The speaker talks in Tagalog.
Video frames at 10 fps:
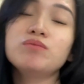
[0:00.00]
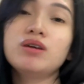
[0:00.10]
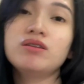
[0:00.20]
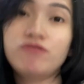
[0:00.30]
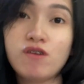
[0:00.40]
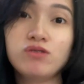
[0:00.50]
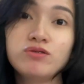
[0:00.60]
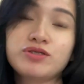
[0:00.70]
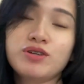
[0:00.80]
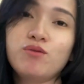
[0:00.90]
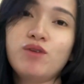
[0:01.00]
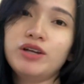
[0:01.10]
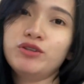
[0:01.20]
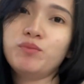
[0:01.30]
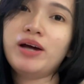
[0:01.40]
mag-focus sa kung
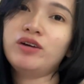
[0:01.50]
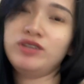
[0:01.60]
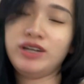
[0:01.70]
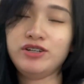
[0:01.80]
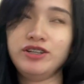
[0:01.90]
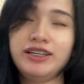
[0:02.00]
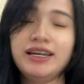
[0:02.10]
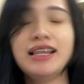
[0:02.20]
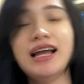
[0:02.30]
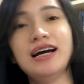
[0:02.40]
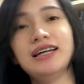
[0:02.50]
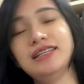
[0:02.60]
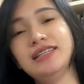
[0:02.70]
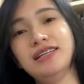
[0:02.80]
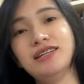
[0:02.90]
anong meron ngayon.
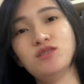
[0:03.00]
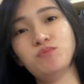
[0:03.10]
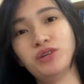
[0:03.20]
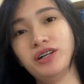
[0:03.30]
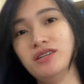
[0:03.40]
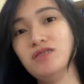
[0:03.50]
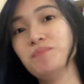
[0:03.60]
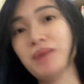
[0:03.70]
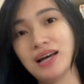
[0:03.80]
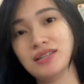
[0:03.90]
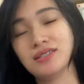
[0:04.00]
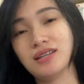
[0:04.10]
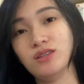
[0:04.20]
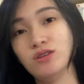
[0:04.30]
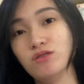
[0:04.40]
Kailangan iniisip mo rin yung past
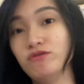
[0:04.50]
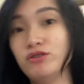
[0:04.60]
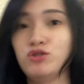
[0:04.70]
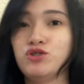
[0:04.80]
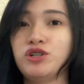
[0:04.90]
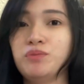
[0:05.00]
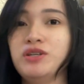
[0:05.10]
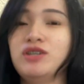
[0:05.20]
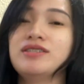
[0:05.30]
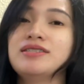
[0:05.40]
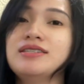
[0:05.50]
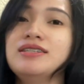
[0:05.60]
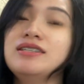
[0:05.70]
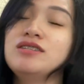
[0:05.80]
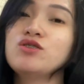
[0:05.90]
and yung future because
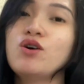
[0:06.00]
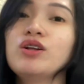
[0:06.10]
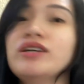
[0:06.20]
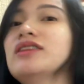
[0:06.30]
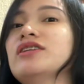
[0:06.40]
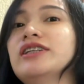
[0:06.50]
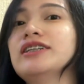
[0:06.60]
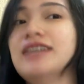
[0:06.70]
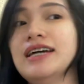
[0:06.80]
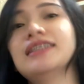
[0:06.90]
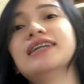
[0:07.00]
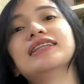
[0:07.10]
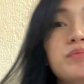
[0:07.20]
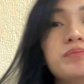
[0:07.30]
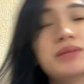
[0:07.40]
it is all interconnected.
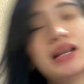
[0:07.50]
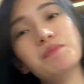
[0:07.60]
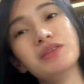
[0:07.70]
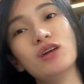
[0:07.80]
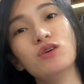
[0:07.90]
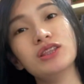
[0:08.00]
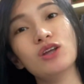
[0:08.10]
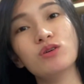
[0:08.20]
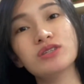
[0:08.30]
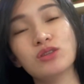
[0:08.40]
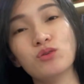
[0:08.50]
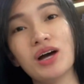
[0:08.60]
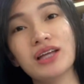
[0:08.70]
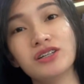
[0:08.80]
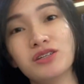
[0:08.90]
Malapit na ulit ako sa
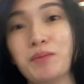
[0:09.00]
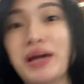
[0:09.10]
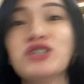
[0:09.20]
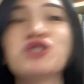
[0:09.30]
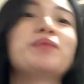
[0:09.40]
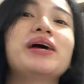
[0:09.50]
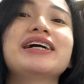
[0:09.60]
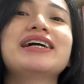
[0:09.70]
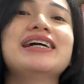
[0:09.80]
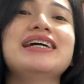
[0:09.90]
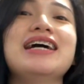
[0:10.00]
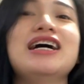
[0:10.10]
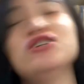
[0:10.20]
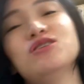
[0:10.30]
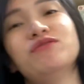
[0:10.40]
200 page mark. Kaya,
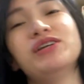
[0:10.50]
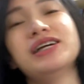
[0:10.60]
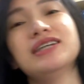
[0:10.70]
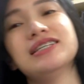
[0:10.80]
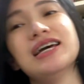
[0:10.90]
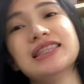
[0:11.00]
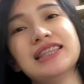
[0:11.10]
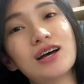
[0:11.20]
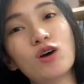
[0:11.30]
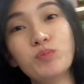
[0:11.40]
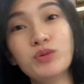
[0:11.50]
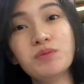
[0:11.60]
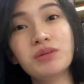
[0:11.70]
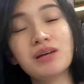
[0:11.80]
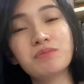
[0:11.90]
ayun, very excited. Hopefully
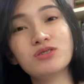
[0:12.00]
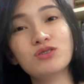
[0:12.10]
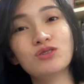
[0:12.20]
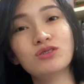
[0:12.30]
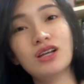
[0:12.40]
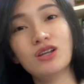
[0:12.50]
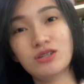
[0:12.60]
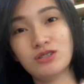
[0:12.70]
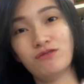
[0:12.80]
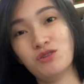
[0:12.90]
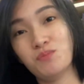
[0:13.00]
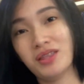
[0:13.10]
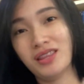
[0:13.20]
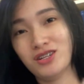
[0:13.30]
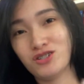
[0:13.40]
matapos ko tong The Loss of
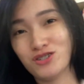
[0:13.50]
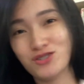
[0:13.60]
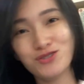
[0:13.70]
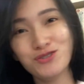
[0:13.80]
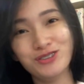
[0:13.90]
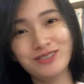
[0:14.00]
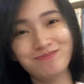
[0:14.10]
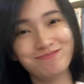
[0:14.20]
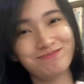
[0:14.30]
Human Nature soon.